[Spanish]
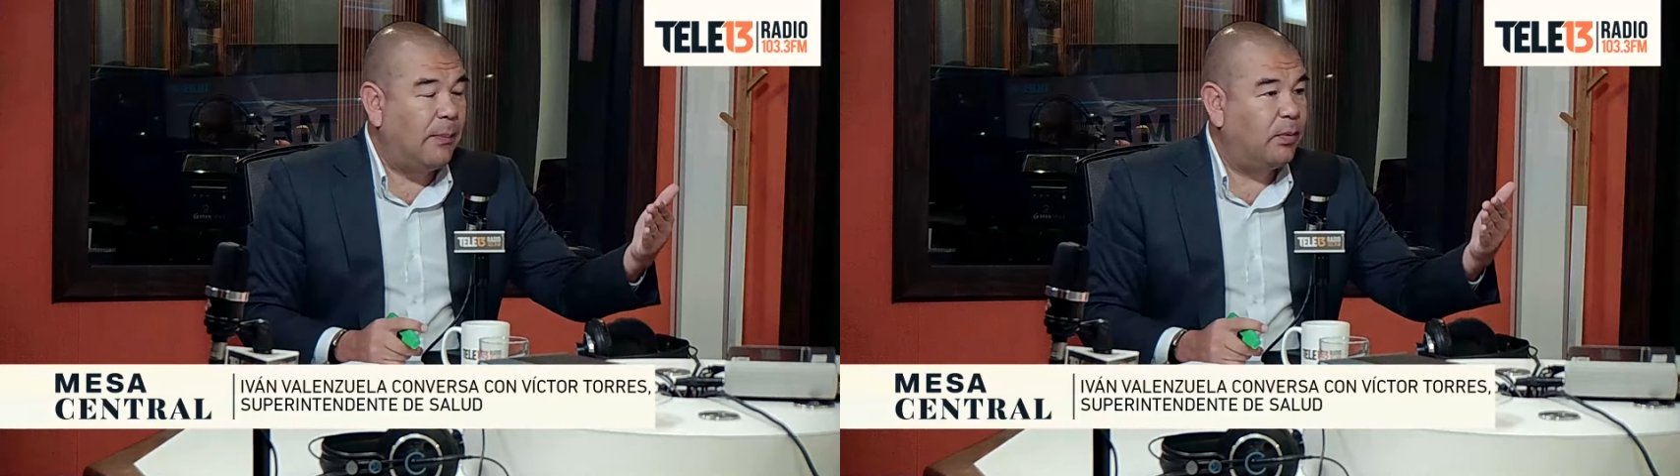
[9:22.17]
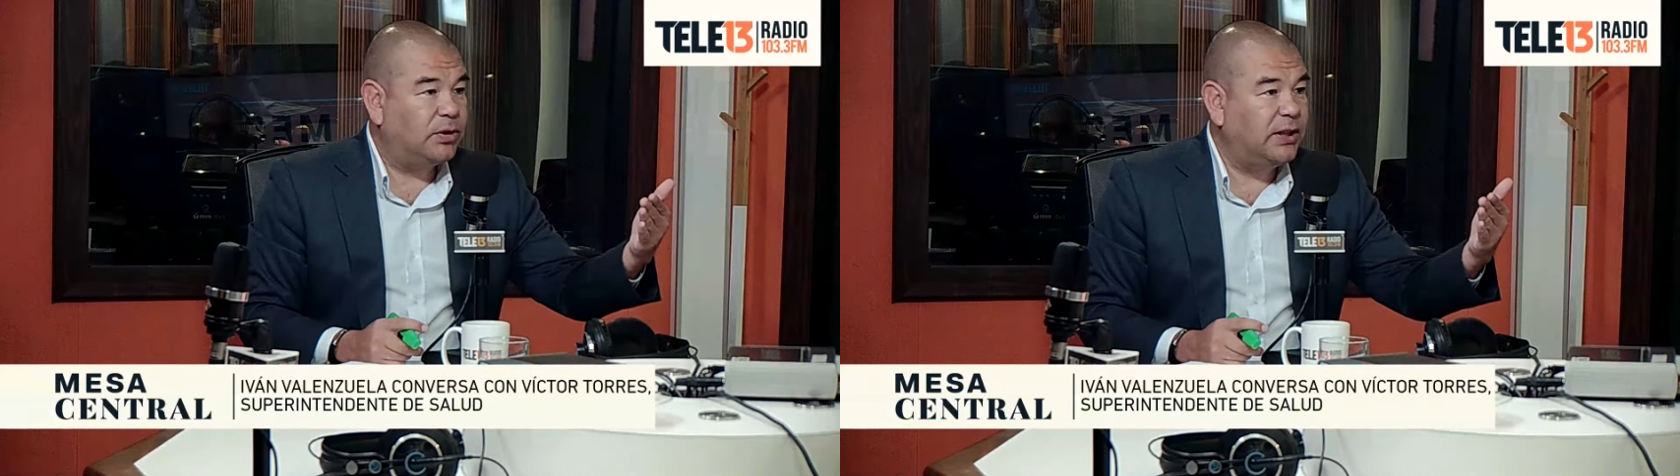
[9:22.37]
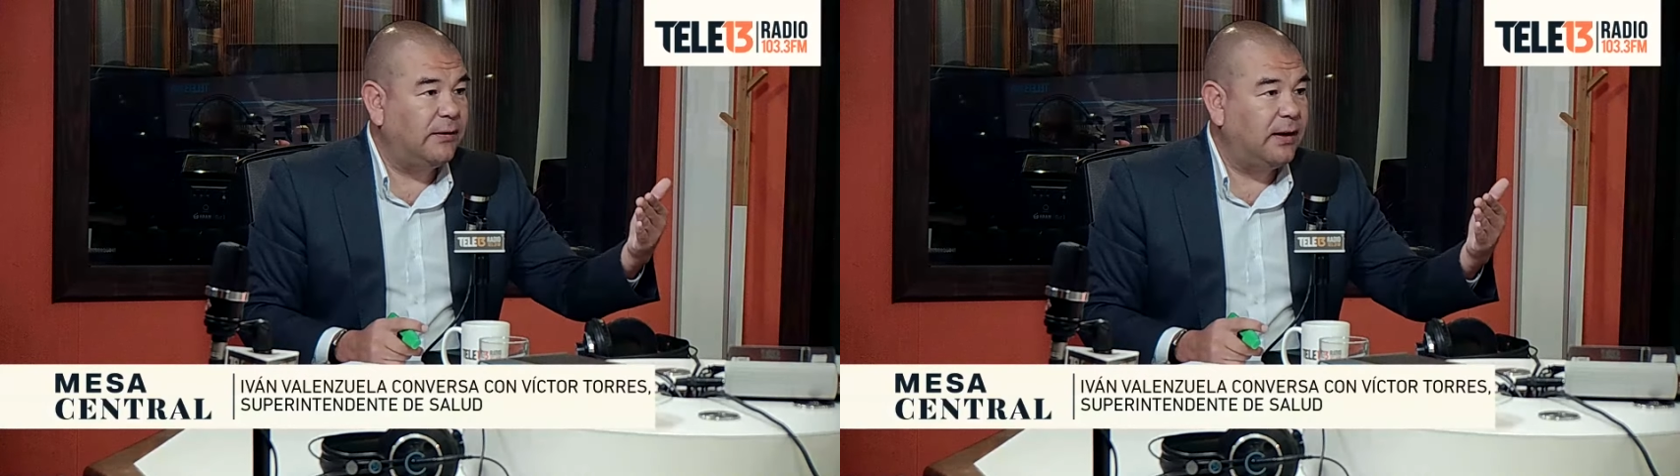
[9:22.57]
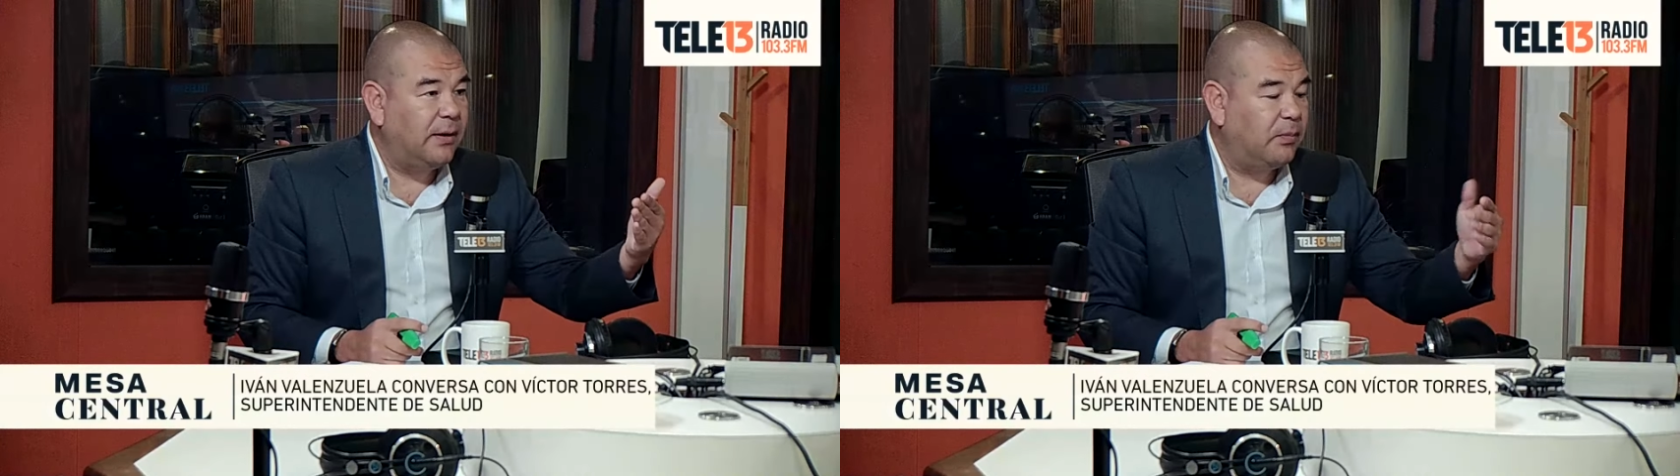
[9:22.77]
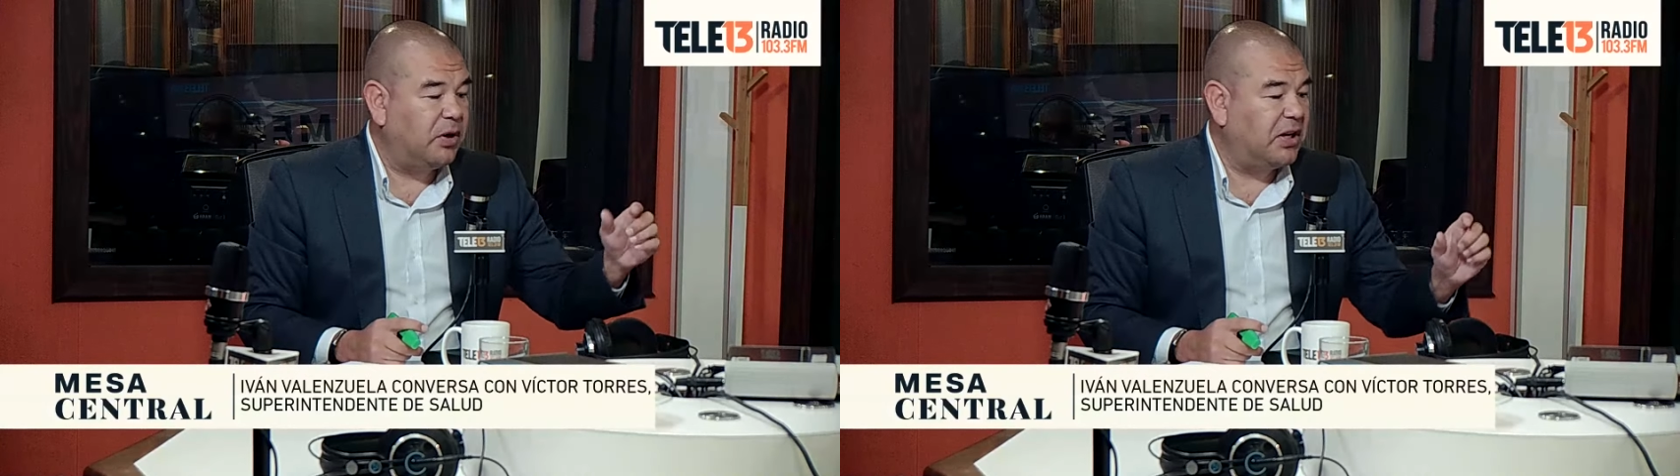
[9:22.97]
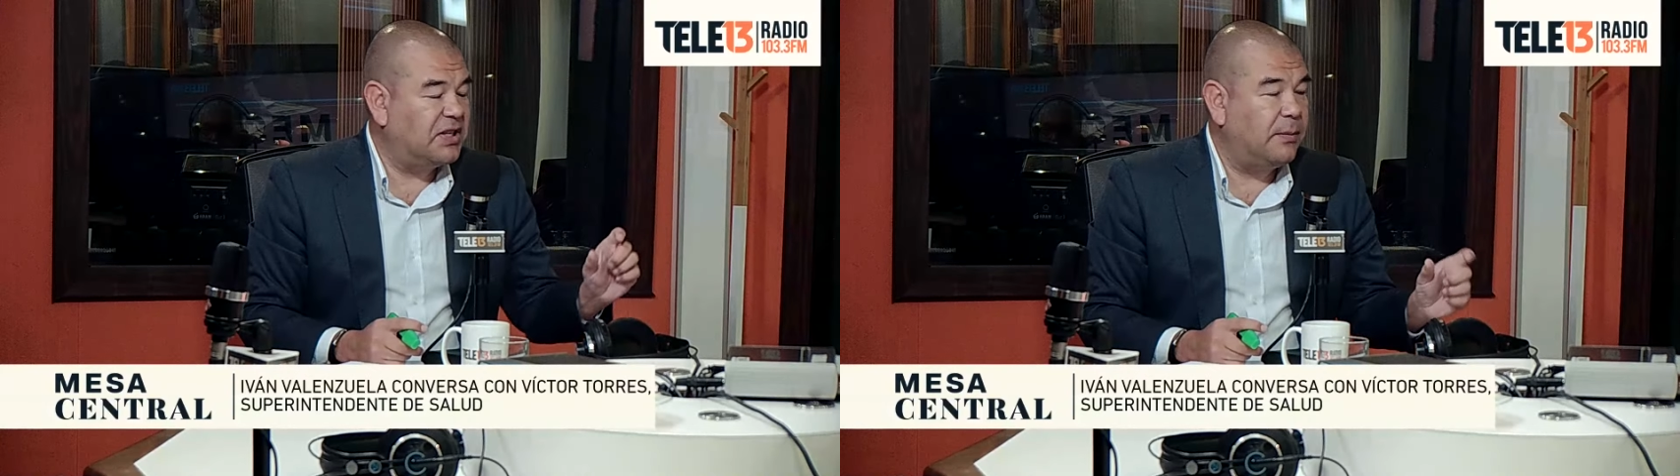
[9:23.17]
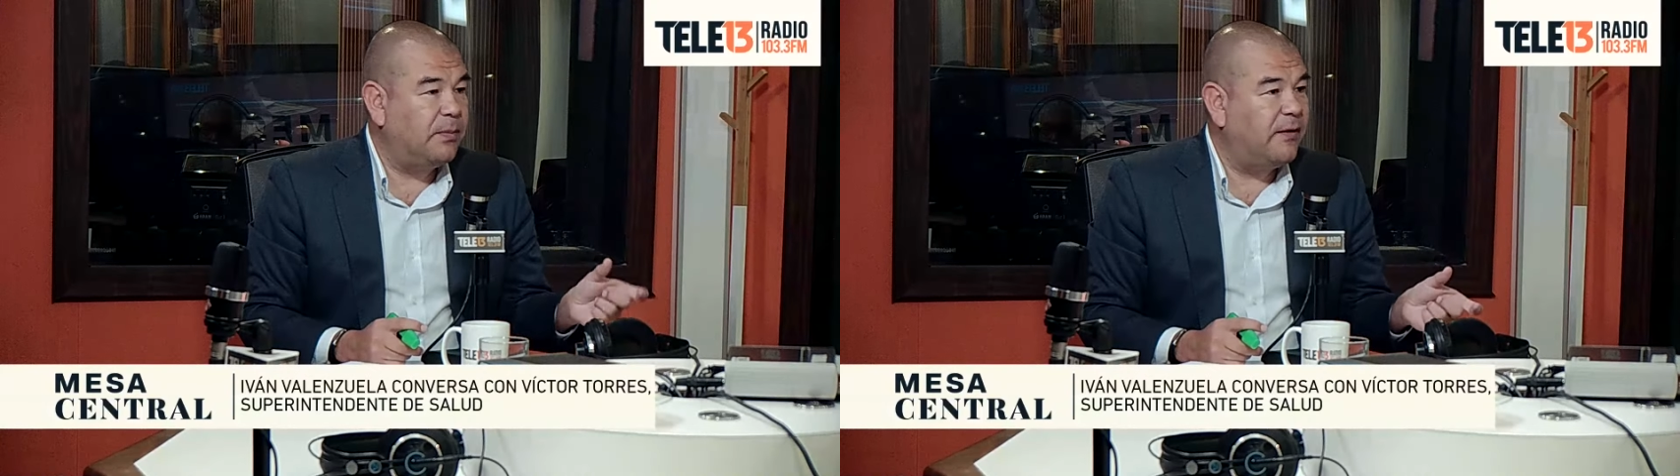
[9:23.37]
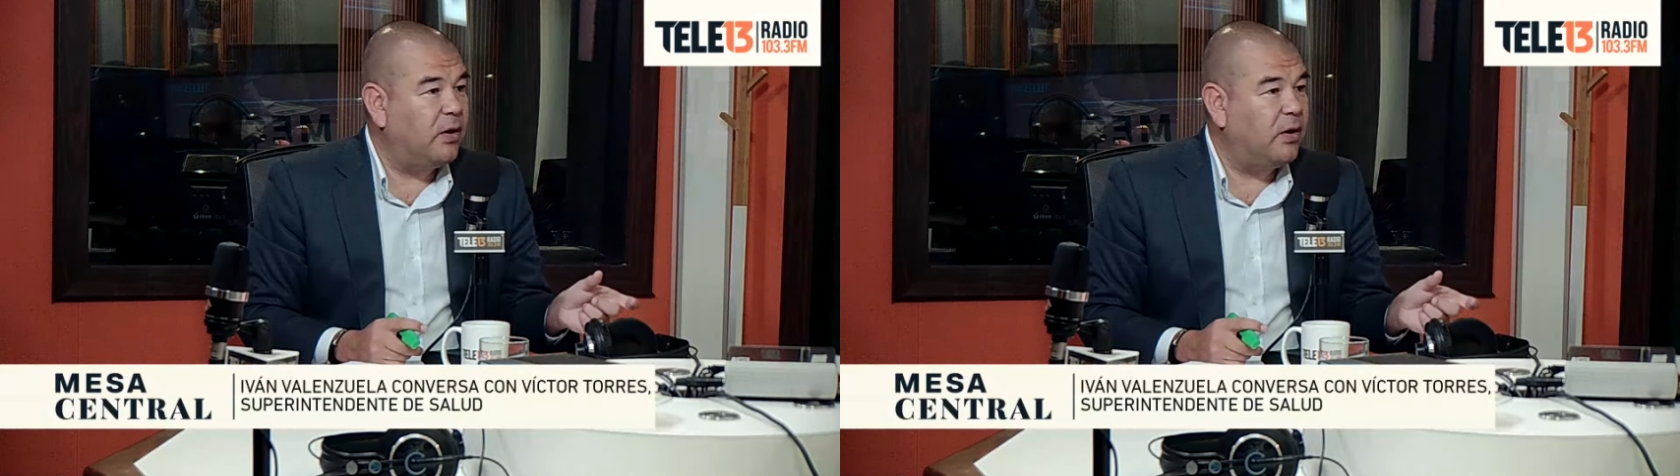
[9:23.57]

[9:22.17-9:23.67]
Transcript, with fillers: posible porque siempre había